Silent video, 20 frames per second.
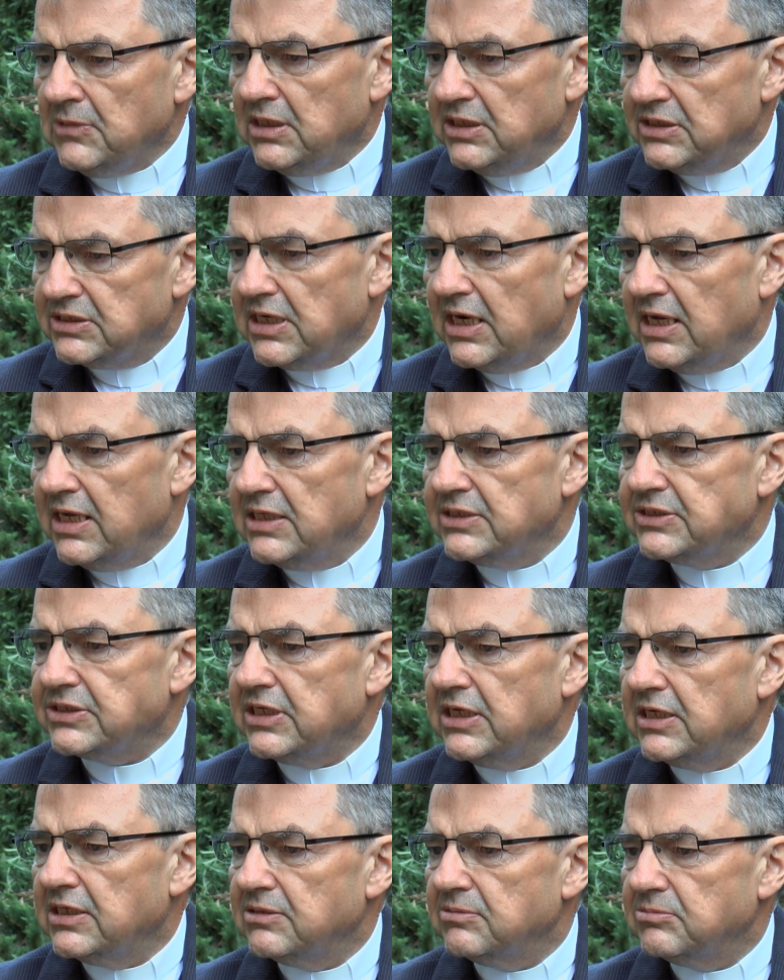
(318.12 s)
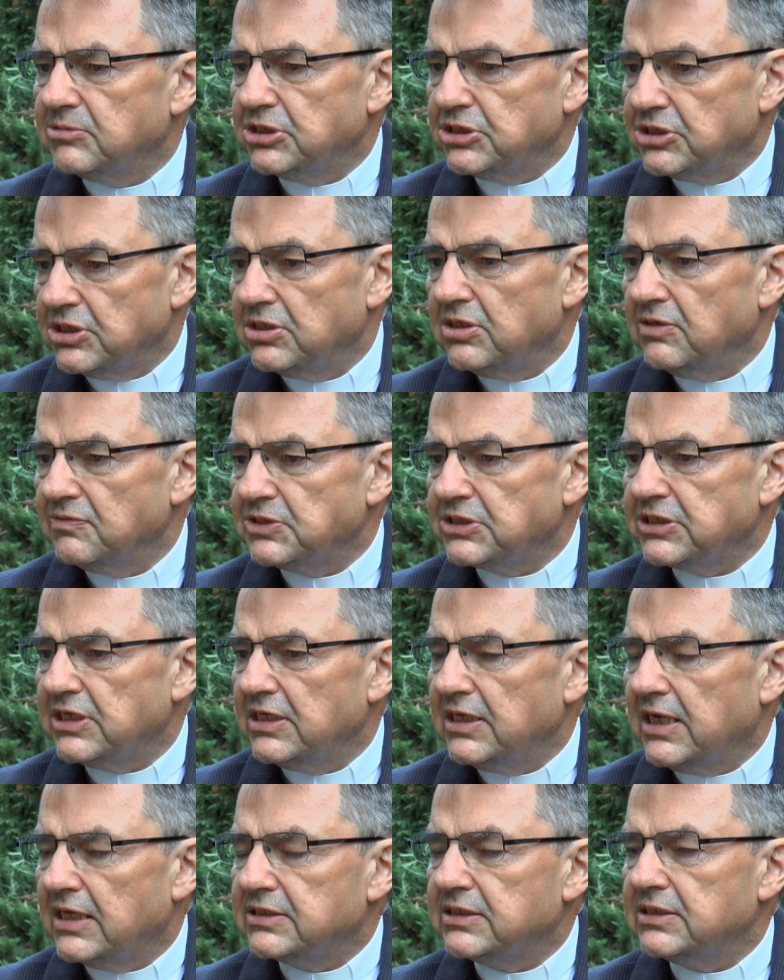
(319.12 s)
izraelskie czy
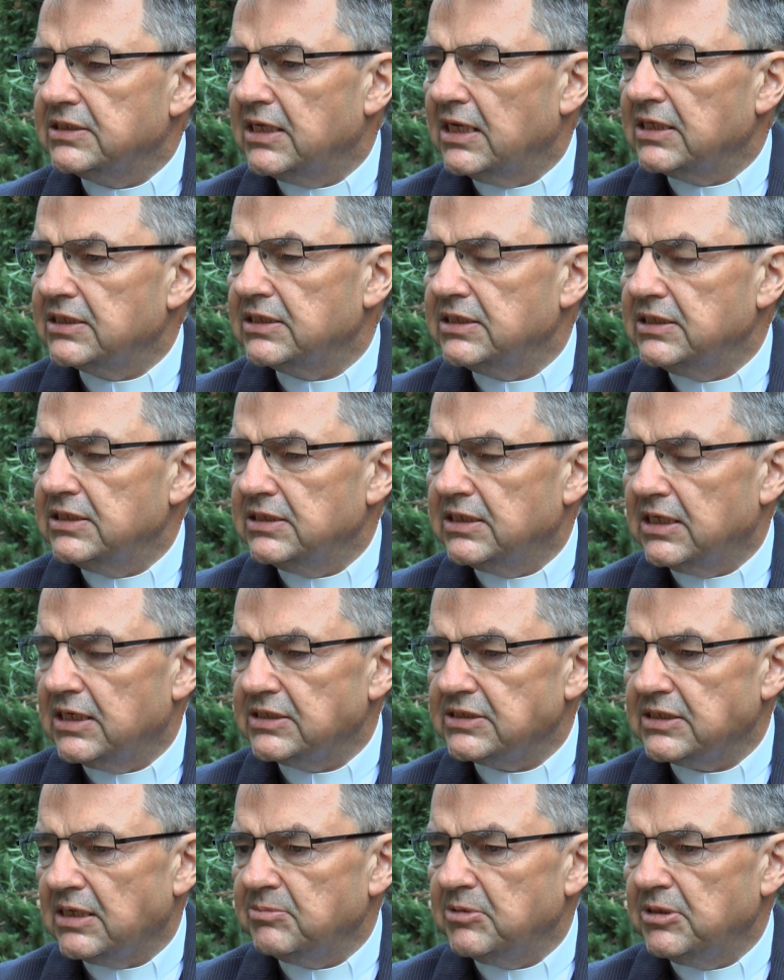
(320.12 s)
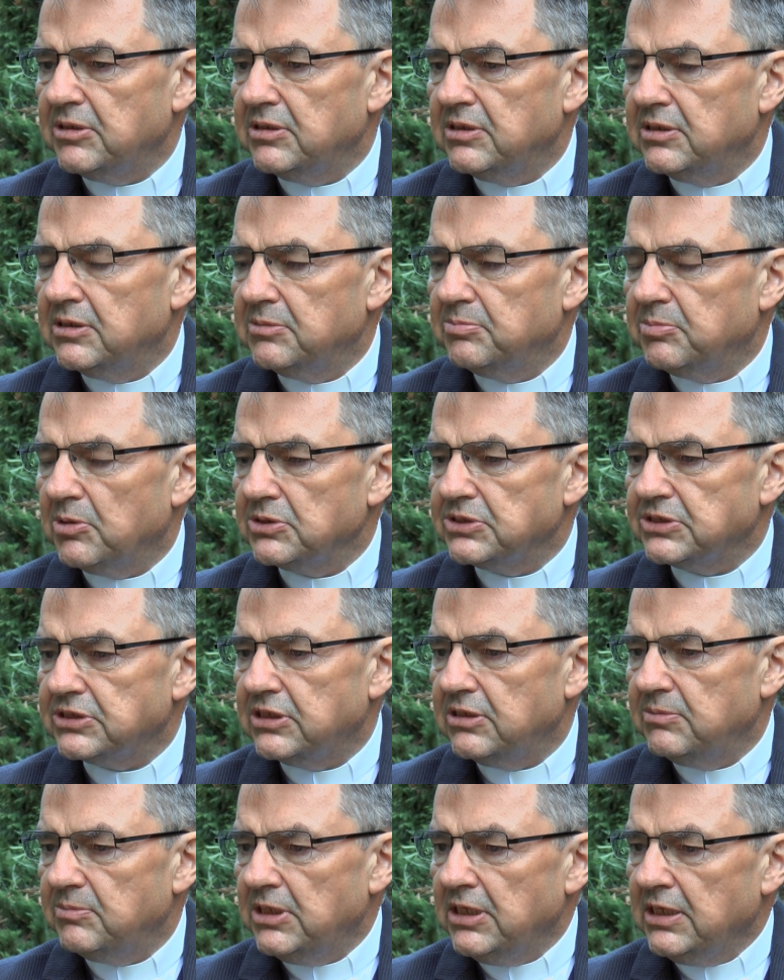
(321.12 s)
żydowskie nad, nad interesami y,
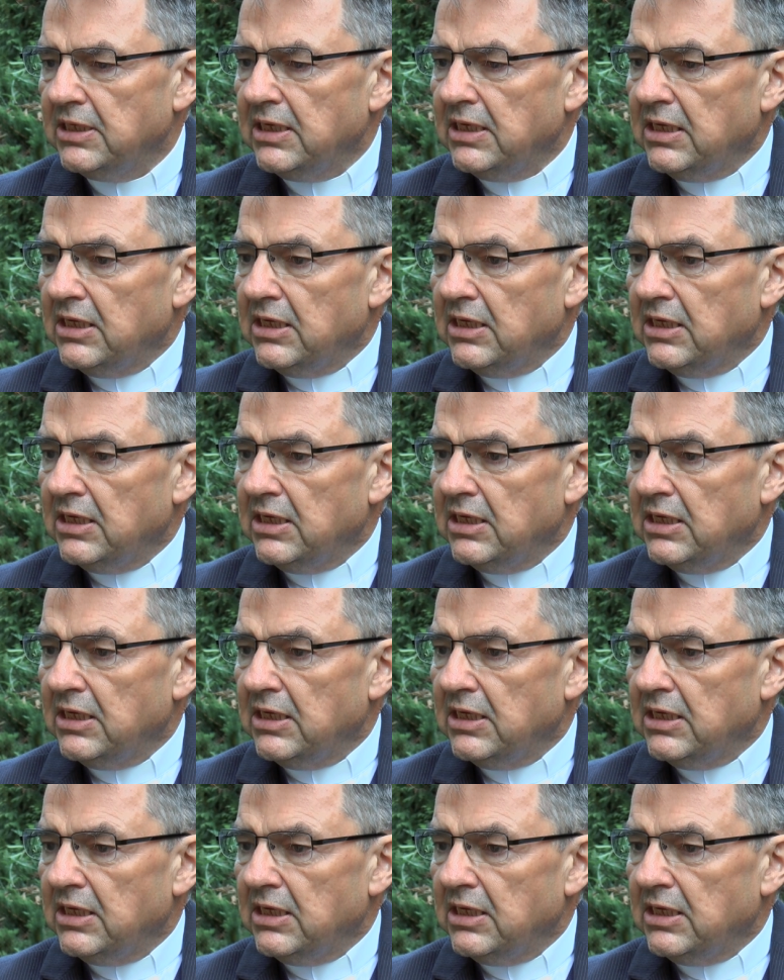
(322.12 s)
polskimi.